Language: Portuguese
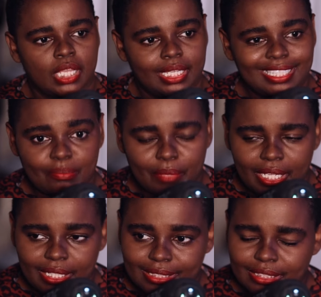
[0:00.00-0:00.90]
E
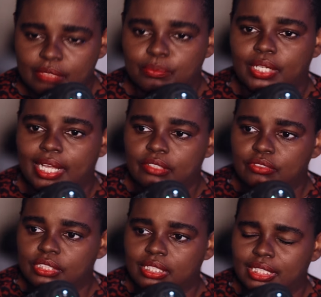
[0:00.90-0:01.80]
também nessa temporada eu
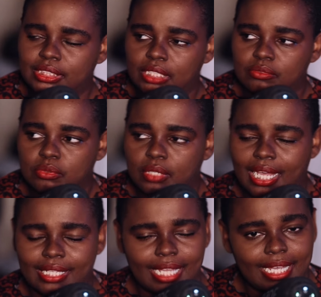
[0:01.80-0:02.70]
vou estar trazendo
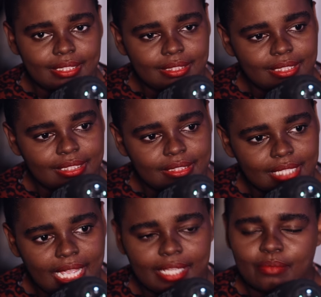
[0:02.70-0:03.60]
a análise da
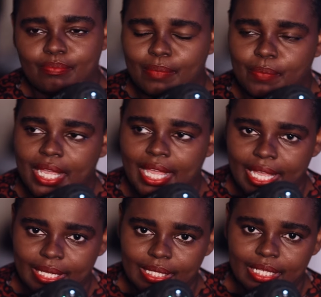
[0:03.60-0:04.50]
série Bebê
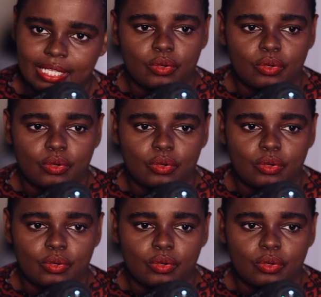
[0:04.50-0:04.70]
Rena,